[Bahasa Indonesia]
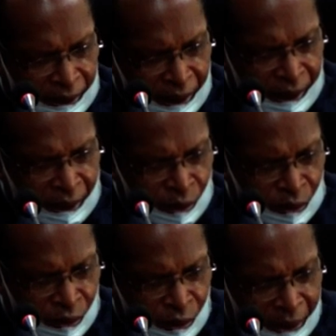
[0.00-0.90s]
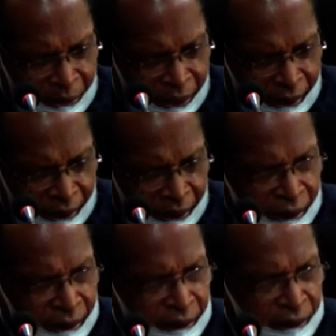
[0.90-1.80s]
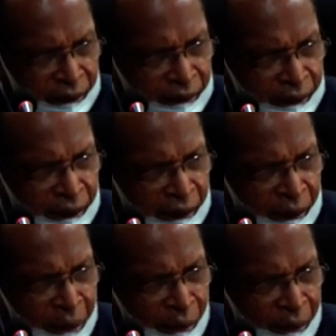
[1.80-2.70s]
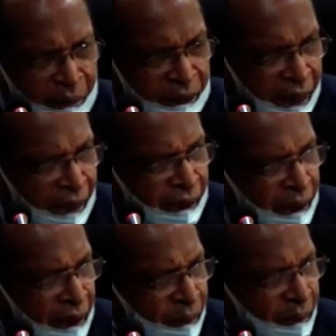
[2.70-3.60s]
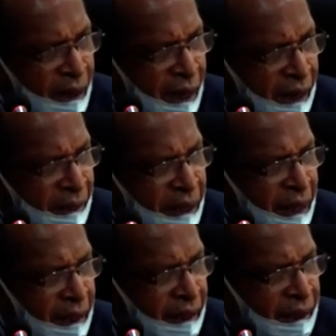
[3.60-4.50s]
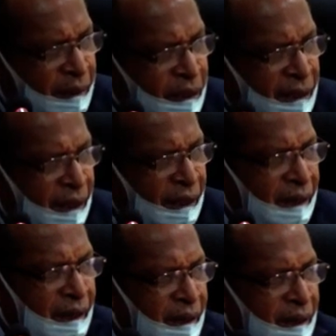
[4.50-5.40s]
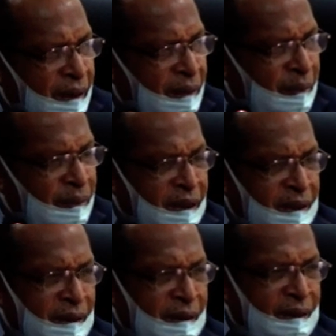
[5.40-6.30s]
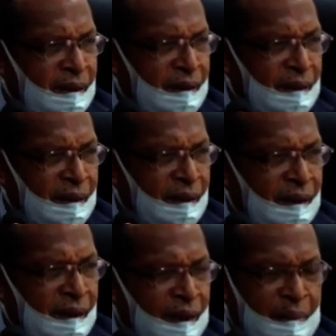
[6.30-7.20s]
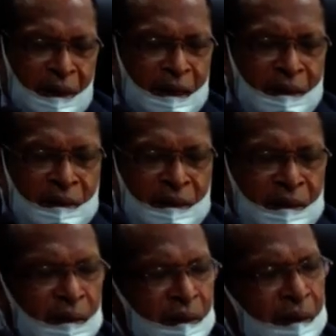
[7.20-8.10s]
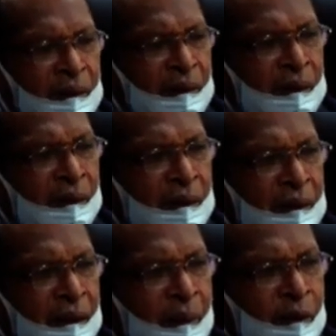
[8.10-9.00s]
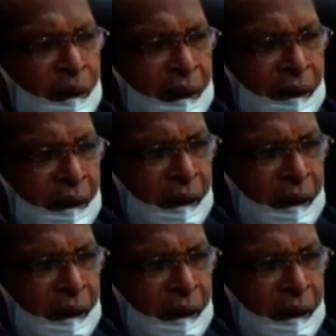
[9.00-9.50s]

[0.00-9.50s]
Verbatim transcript: dan non OAP sedikit di bawah bisa akan tarik akan menarik ini bisa tesis tapi kan tidak mungkin